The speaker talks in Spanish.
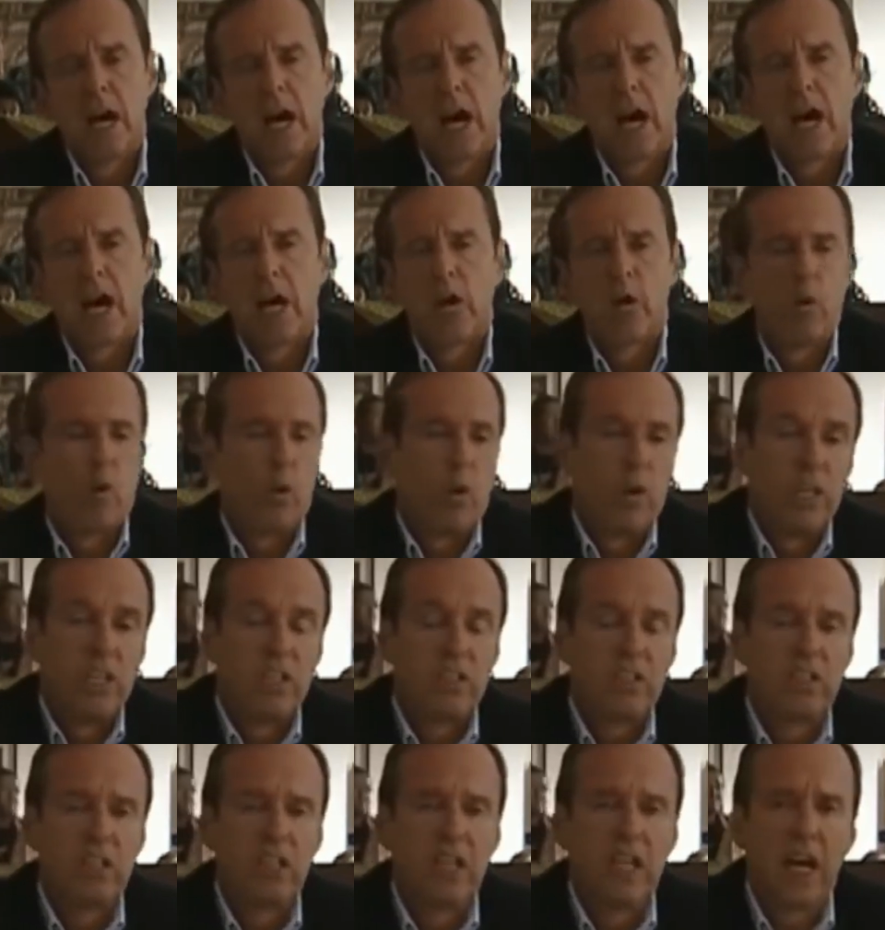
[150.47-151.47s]
a, o
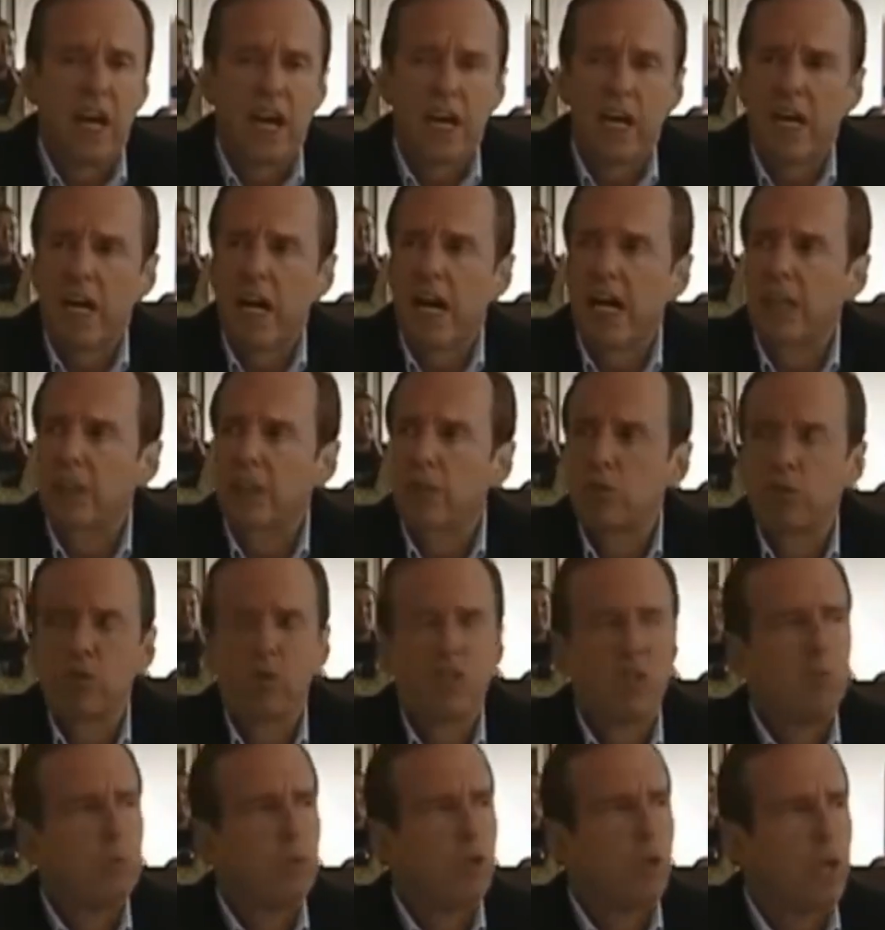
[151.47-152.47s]
instigar actos
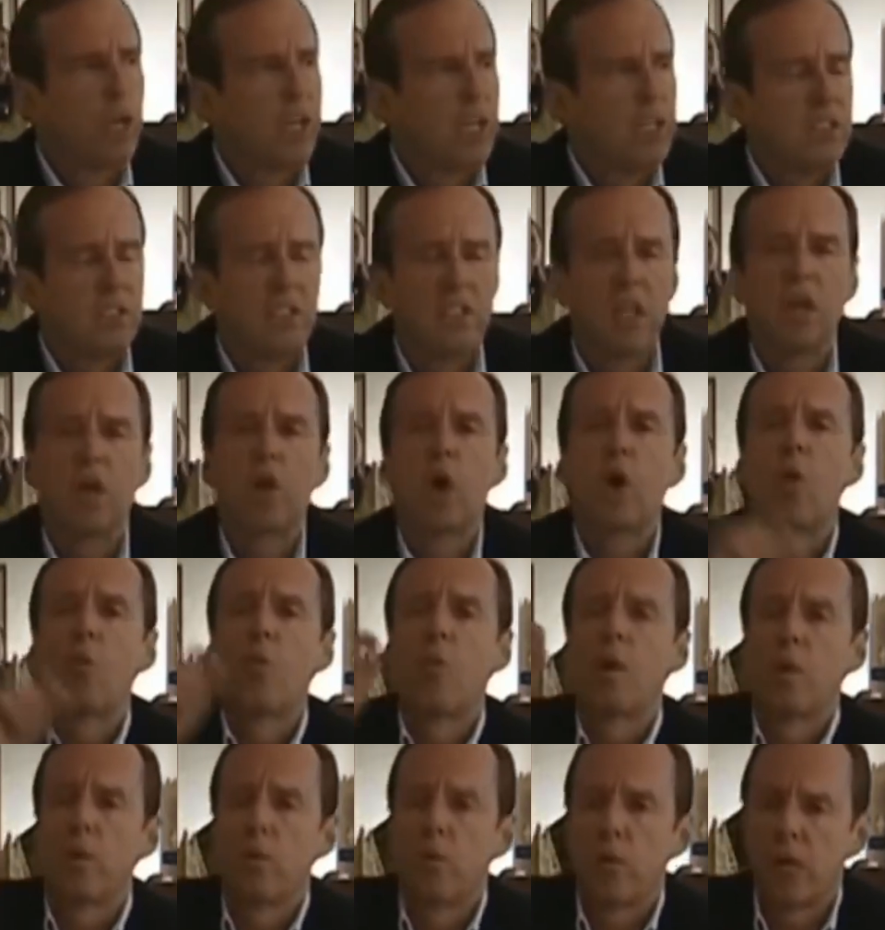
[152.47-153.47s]
de violencia
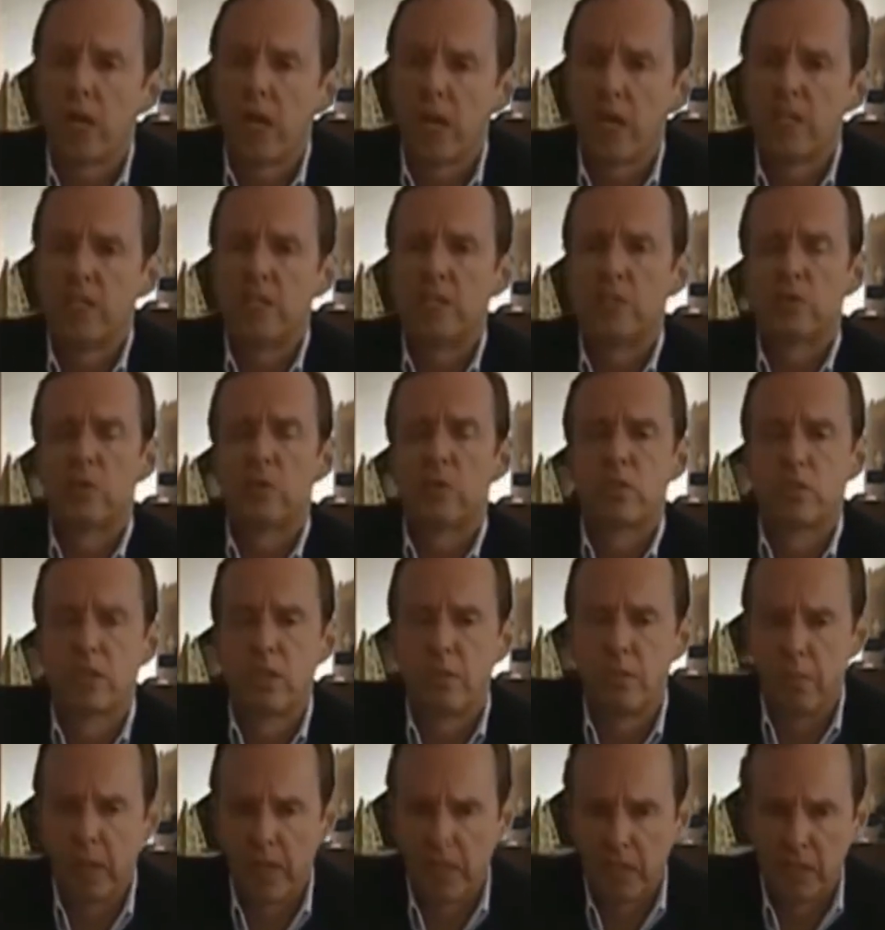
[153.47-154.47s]
como Evo Morales hizo
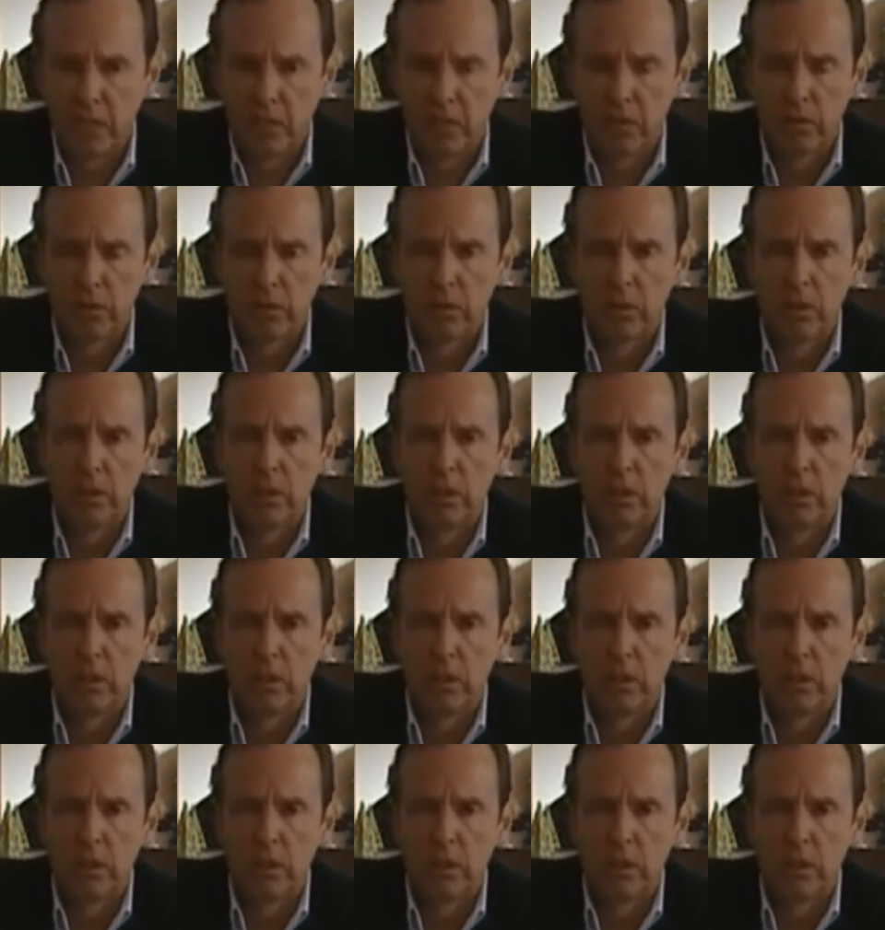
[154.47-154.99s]
desde México,